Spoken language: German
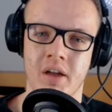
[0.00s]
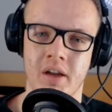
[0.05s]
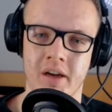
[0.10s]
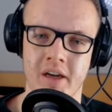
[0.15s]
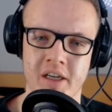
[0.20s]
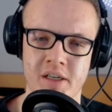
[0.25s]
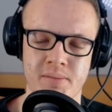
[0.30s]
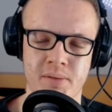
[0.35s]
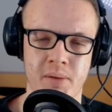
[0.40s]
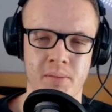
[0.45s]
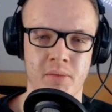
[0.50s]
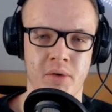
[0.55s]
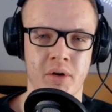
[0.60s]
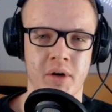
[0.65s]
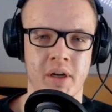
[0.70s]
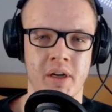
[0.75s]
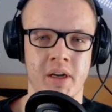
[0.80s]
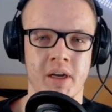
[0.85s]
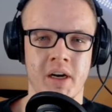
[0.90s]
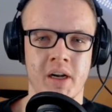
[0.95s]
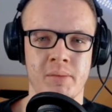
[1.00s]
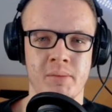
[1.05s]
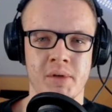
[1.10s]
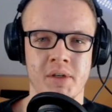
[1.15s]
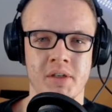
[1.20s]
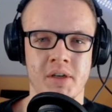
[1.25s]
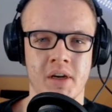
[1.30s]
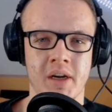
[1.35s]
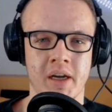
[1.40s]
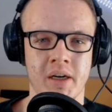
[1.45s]
Lasst beim Original
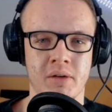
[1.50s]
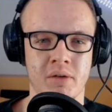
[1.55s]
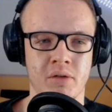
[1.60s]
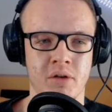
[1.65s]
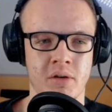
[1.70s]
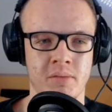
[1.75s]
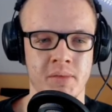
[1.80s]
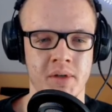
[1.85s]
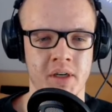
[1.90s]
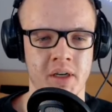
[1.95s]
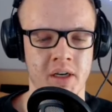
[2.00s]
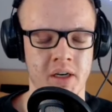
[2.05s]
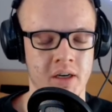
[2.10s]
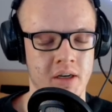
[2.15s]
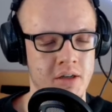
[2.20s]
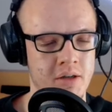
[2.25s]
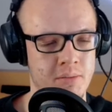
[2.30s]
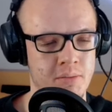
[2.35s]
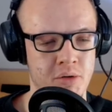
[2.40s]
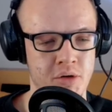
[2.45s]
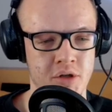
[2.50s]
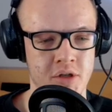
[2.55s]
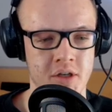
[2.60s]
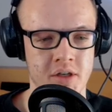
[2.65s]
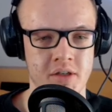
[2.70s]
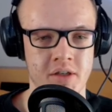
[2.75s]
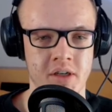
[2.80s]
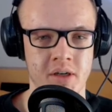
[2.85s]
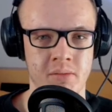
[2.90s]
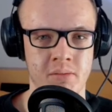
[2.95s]
bitte Like und Kommi da. Pusht
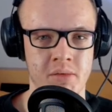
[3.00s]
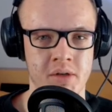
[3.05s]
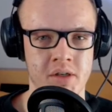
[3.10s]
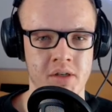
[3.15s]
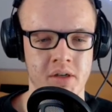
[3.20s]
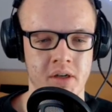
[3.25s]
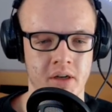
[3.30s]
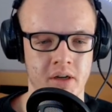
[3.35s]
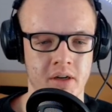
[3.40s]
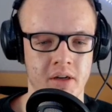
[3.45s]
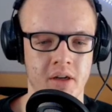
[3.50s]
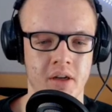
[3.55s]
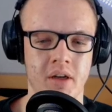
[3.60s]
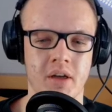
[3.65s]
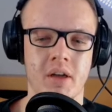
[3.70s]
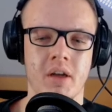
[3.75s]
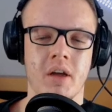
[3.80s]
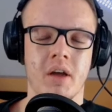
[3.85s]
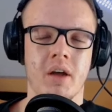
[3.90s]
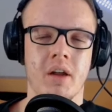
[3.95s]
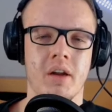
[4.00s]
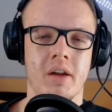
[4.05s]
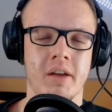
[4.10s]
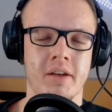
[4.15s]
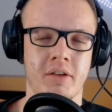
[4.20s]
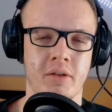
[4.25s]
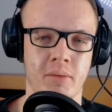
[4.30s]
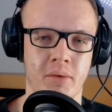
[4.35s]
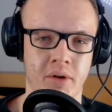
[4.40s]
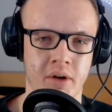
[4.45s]
das Ding ein bisschen.
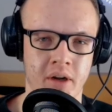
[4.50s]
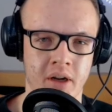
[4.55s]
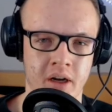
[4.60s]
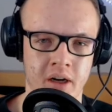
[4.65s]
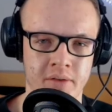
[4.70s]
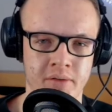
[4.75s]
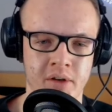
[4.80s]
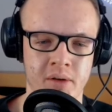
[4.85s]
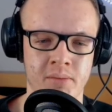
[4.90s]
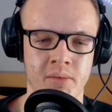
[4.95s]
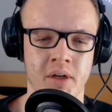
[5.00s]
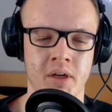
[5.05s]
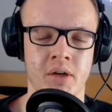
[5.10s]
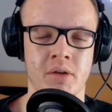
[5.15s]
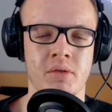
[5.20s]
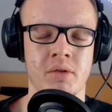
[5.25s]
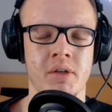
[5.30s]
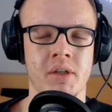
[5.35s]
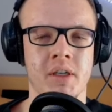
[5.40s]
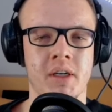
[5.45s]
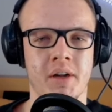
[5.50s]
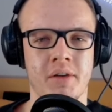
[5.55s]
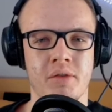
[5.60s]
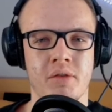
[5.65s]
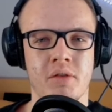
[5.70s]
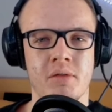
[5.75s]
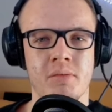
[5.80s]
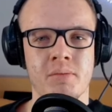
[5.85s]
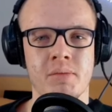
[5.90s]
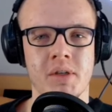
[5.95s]
Link zum Original wie immer natürlich ganz
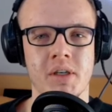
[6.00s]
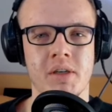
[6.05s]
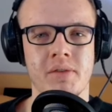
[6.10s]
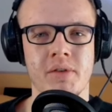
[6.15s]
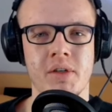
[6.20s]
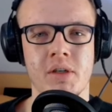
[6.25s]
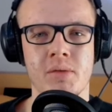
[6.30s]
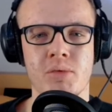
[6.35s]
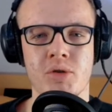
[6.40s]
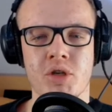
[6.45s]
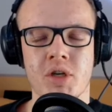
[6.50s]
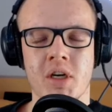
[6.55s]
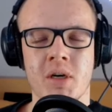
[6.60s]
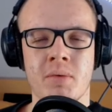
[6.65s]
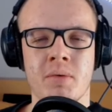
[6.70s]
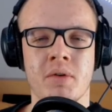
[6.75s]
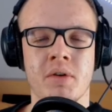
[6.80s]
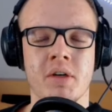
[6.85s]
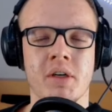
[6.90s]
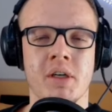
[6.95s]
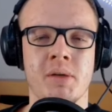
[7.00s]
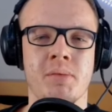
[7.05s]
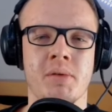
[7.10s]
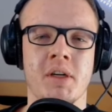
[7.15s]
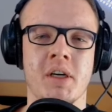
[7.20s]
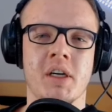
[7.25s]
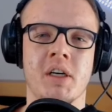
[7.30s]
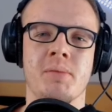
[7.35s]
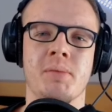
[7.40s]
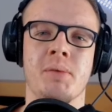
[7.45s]
oben in der Videobeschreibung. Ich
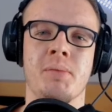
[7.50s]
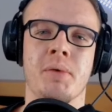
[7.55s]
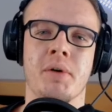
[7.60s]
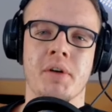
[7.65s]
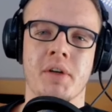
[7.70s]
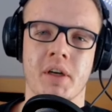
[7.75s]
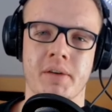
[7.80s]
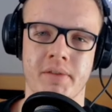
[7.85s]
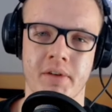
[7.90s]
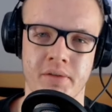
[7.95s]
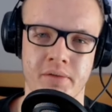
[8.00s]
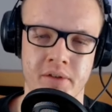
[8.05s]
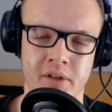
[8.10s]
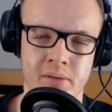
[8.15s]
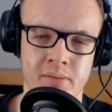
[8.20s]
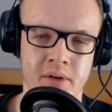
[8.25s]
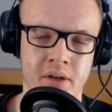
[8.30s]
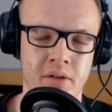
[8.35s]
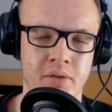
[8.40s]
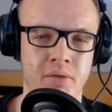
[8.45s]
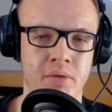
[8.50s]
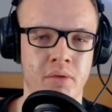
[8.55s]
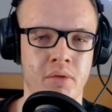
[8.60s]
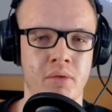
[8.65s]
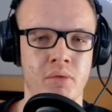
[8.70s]
bedanke mich bei euch einfach vielmals fürs